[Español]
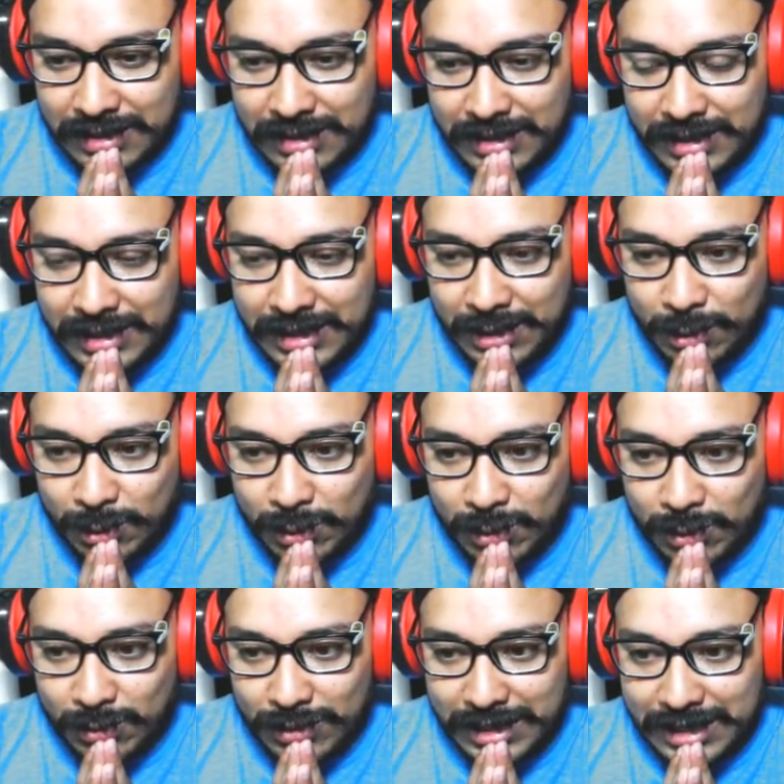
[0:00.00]
Y no
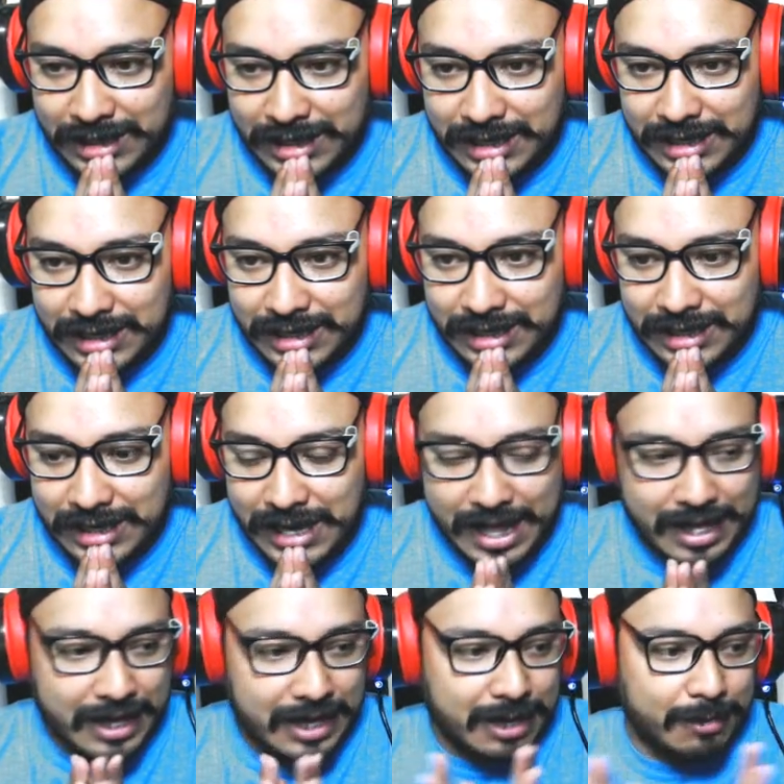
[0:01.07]
toca
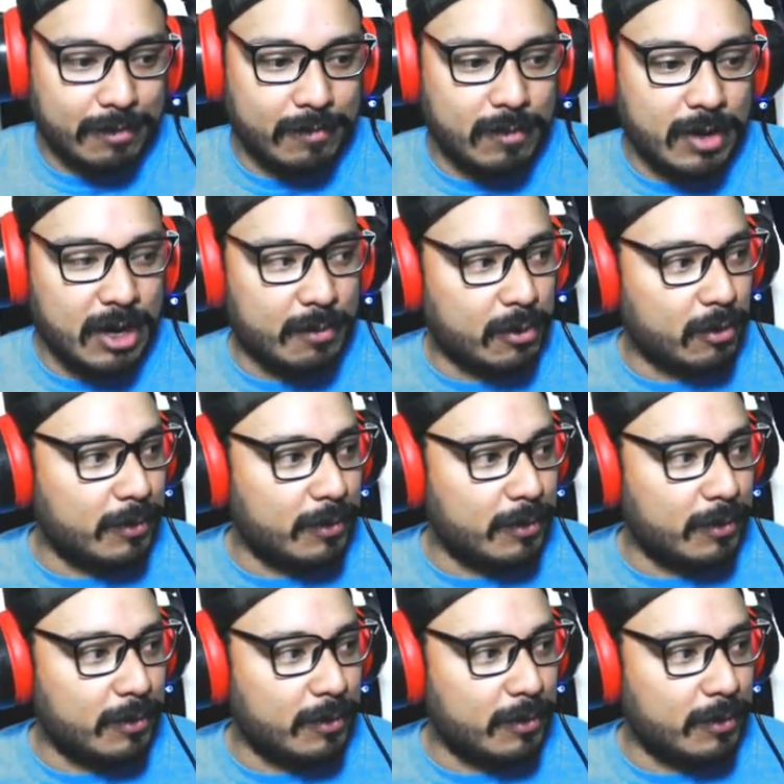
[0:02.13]
nada, cabrón. Bueno, por lo